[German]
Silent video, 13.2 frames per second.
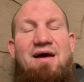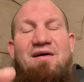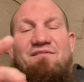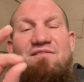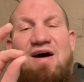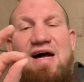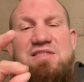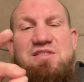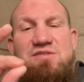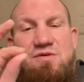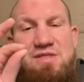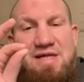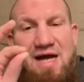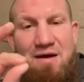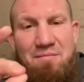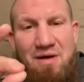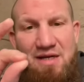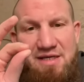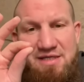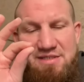war zur
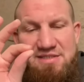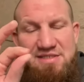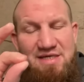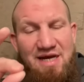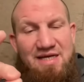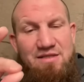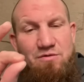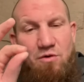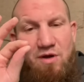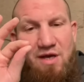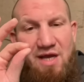damaligen Zeit noch